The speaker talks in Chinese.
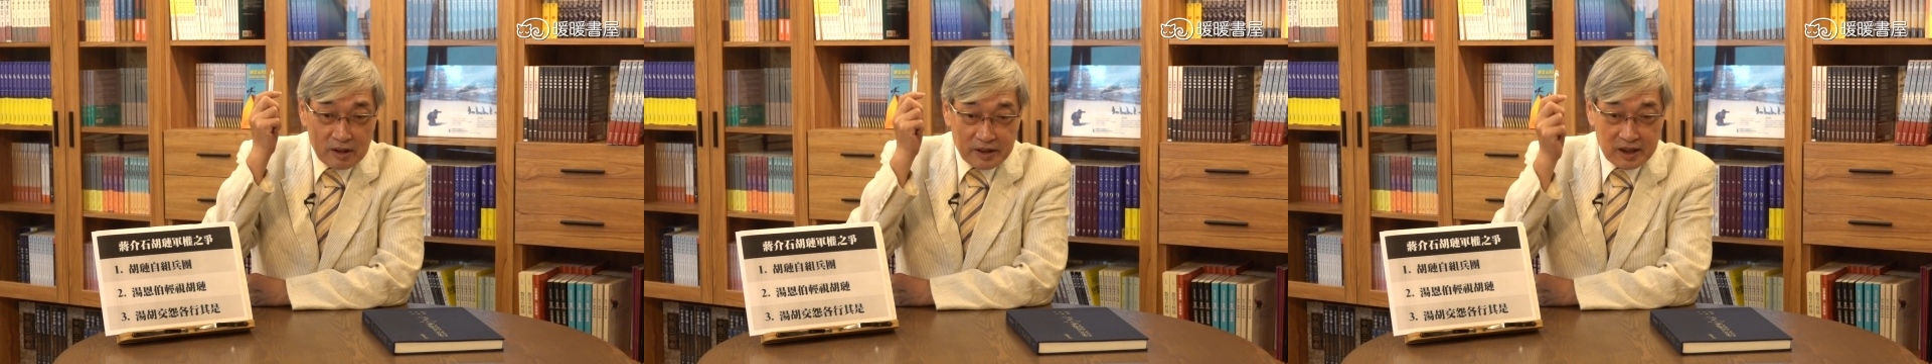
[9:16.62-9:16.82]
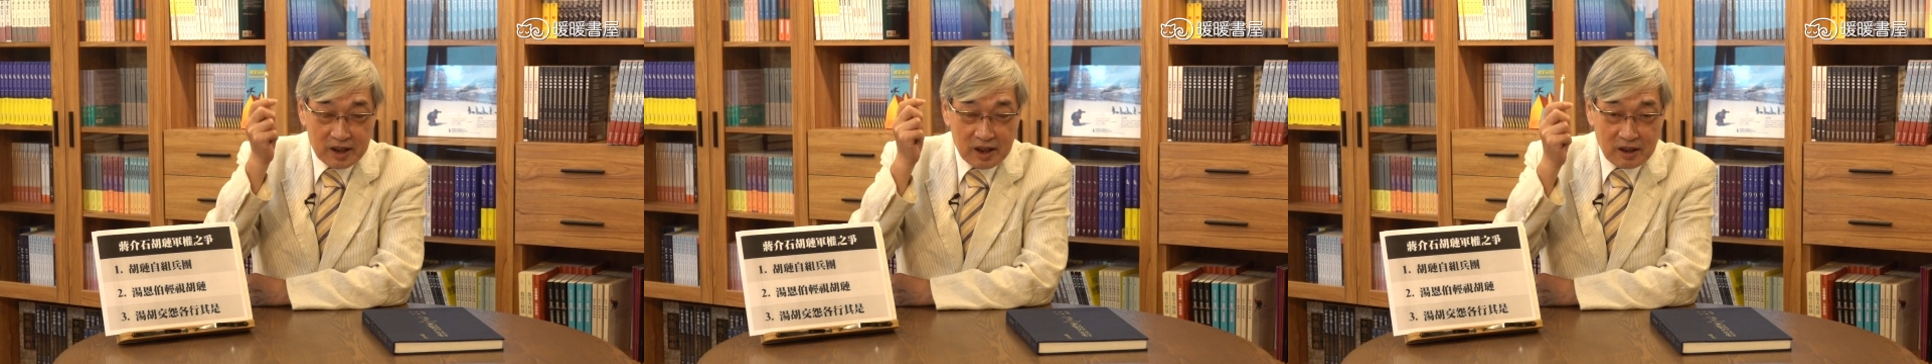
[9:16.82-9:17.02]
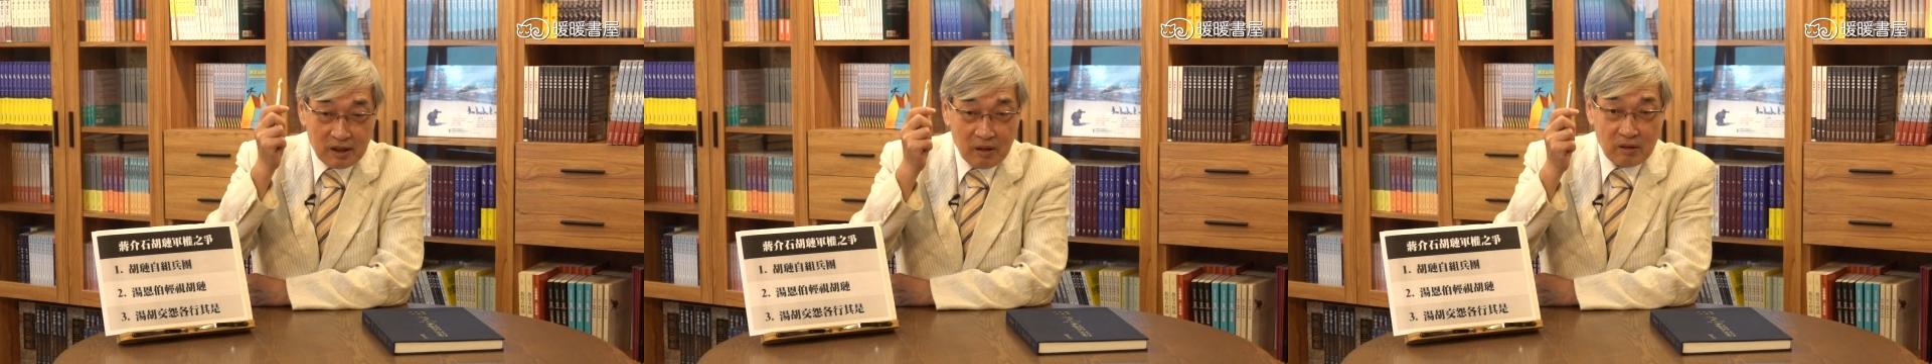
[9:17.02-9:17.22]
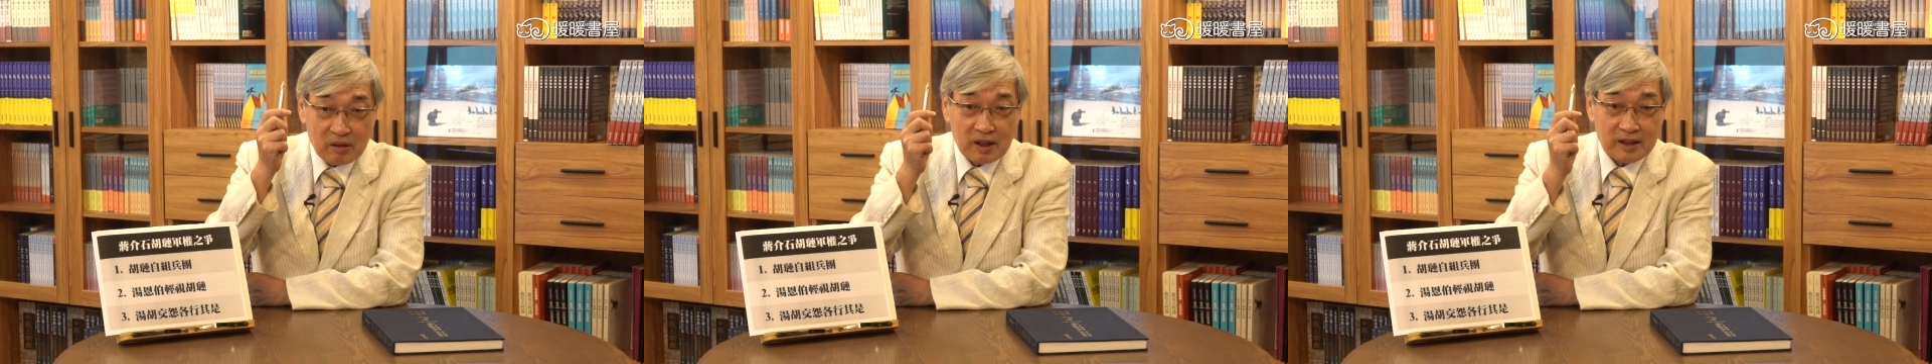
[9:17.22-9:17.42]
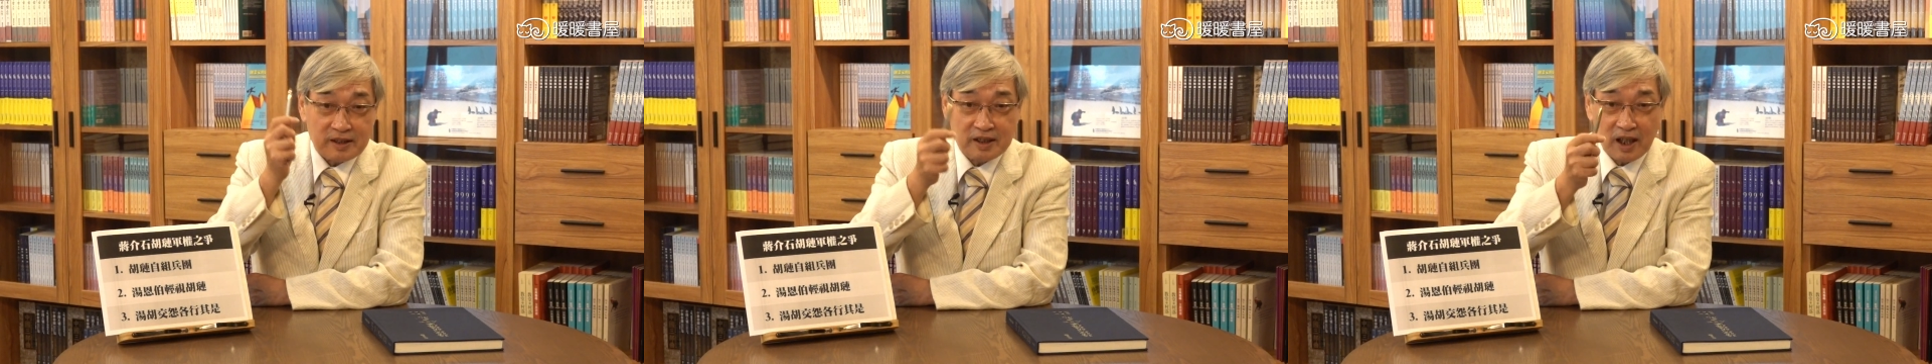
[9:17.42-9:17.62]
接到
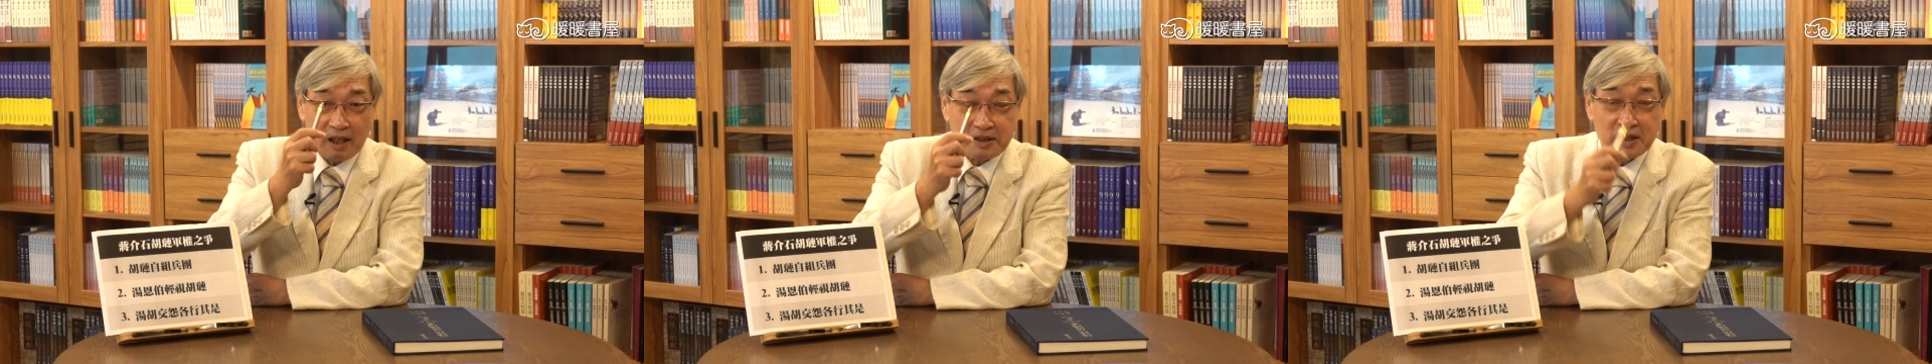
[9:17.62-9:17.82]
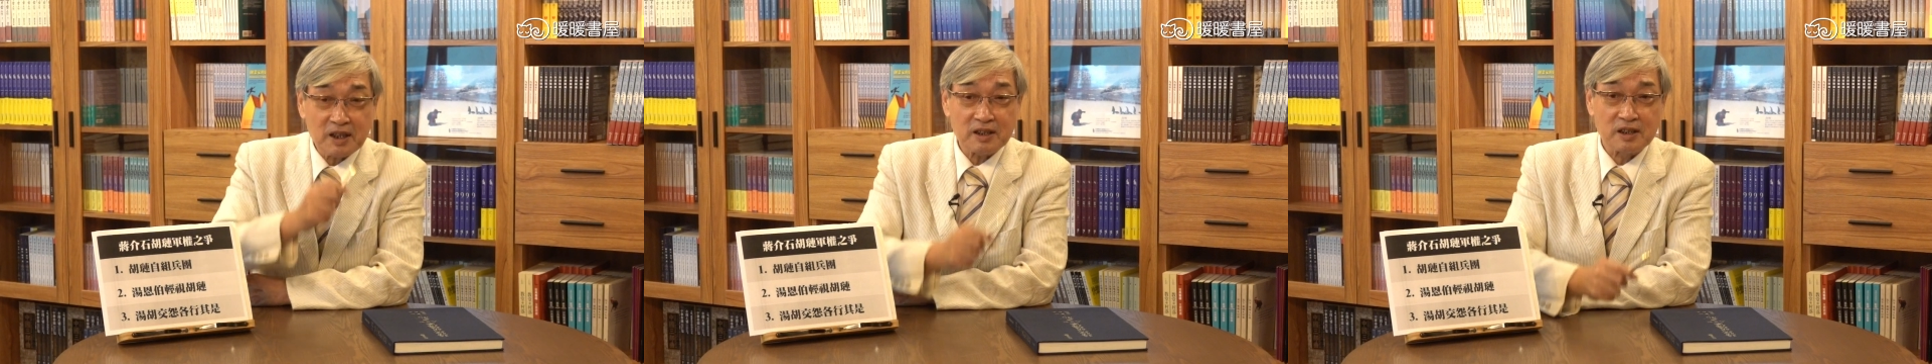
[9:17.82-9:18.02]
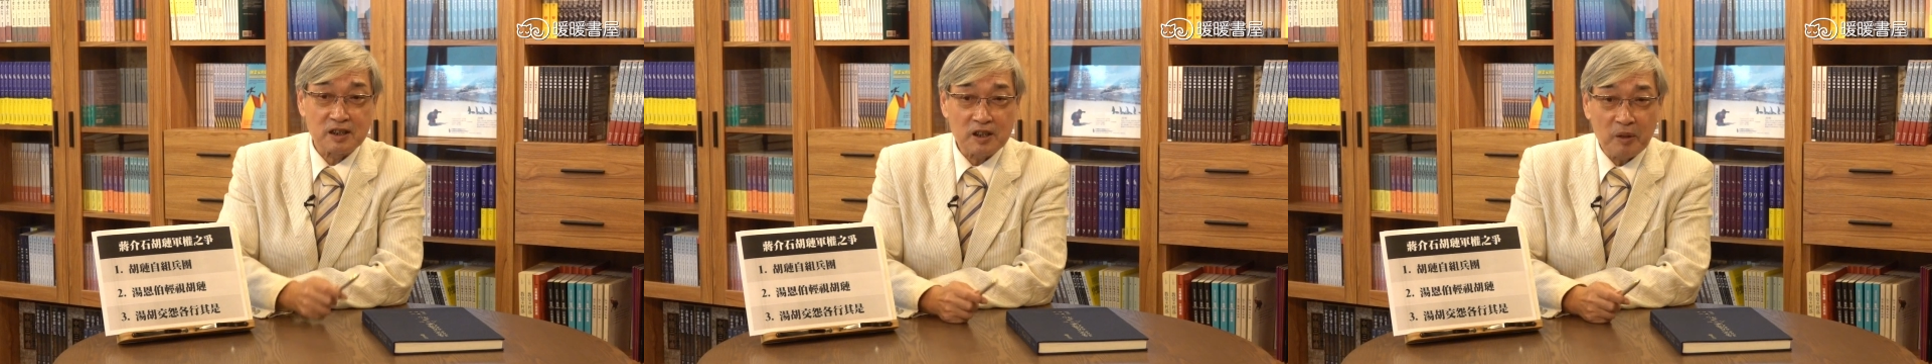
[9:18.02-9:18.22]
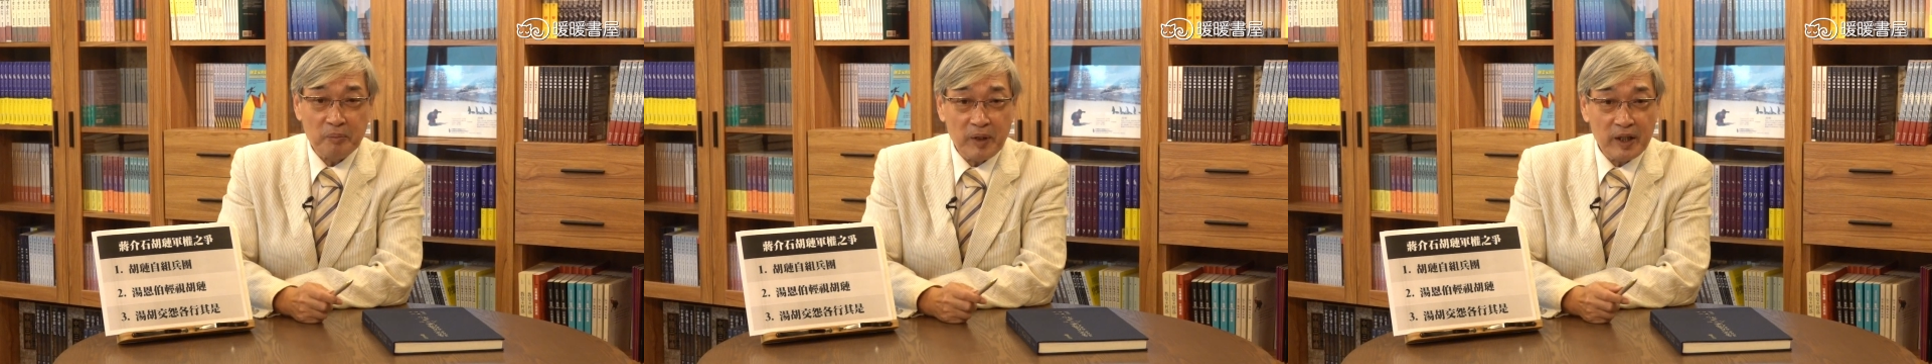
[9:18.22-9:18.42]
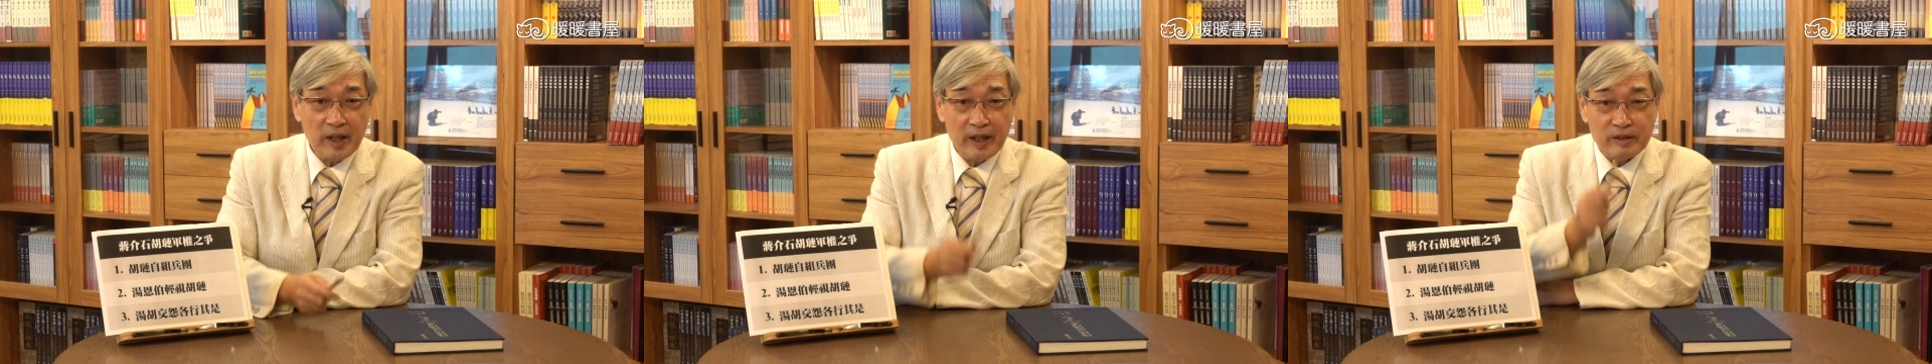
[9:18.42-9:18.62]
了蒋介石的
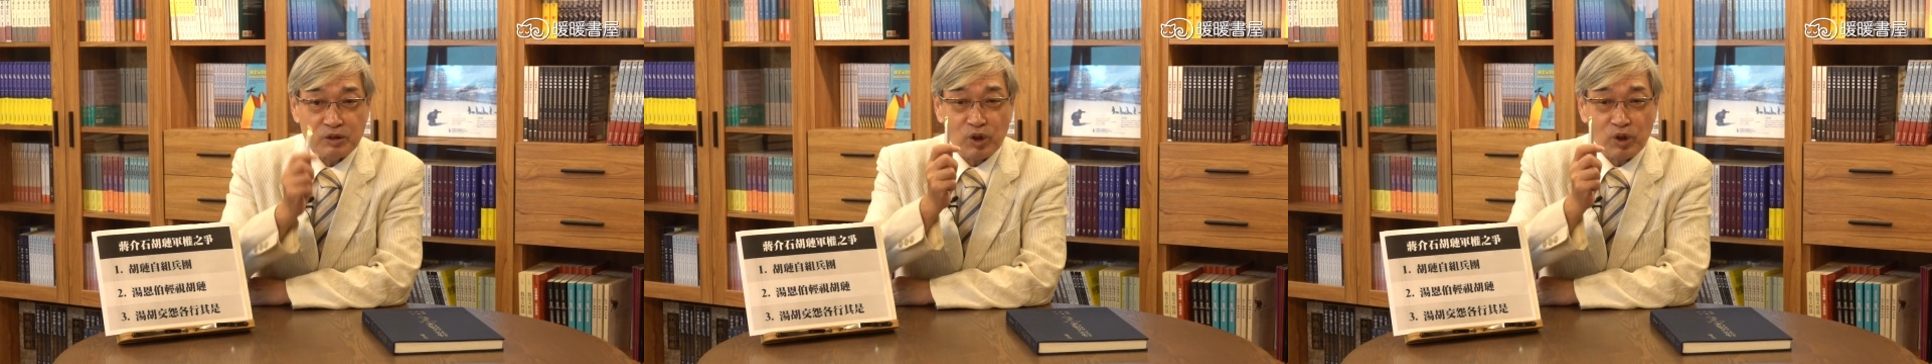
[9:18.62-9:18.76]
命令，